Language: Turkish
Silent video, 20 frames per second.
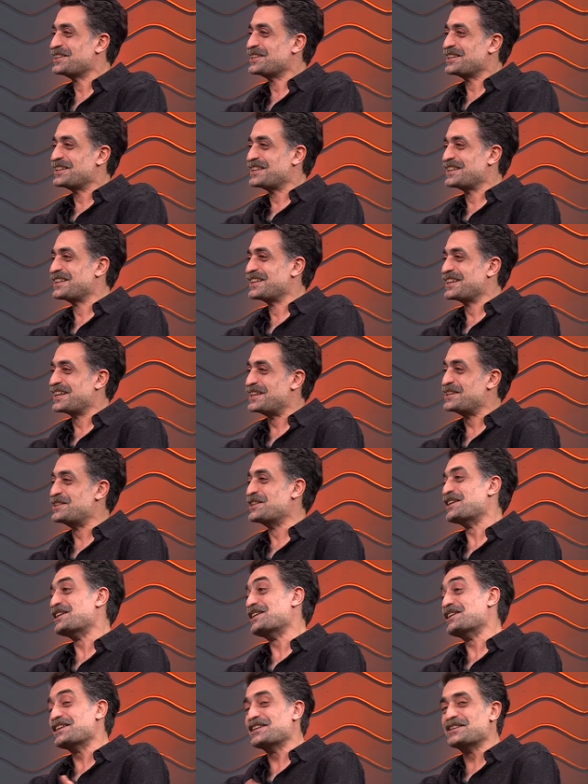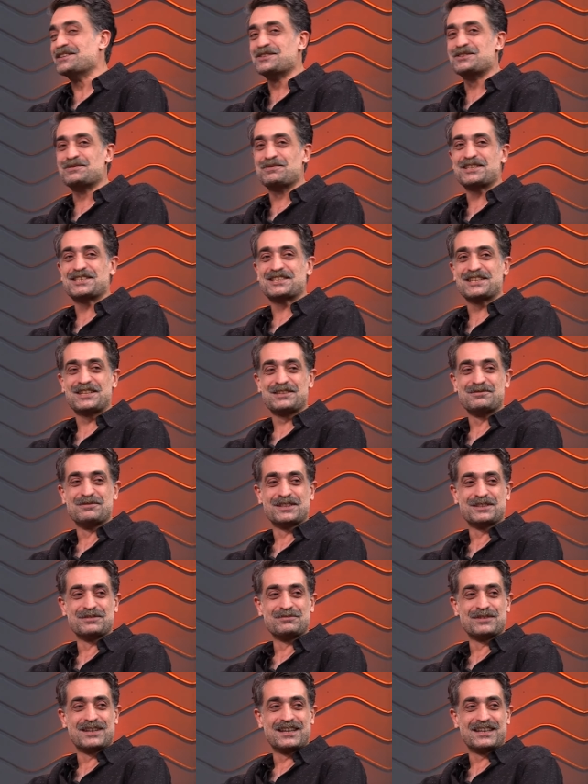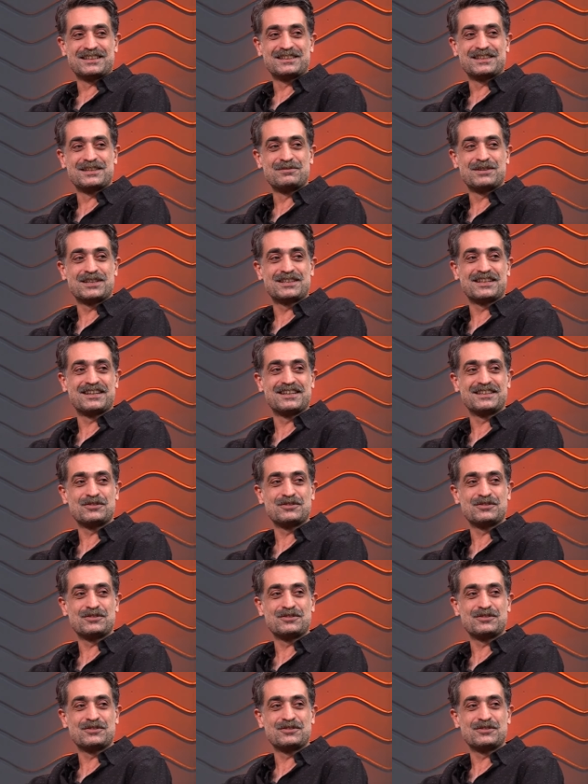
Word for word: Biraz zaman E, geçmesi Henüz lazım. başaramadım yani. Demek daha